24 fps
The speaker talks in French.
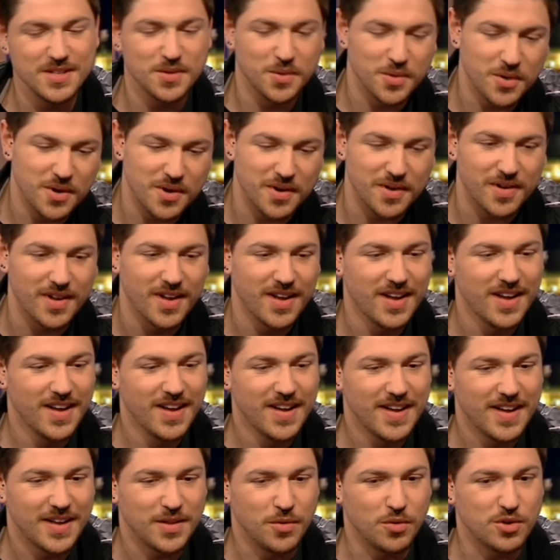Donc,
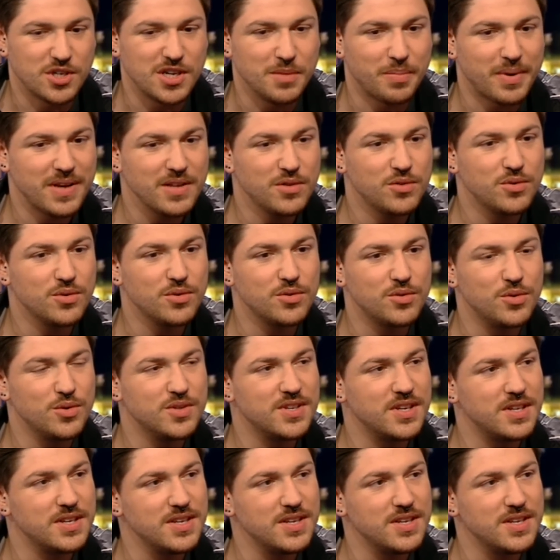donc j'ai pris deux, deux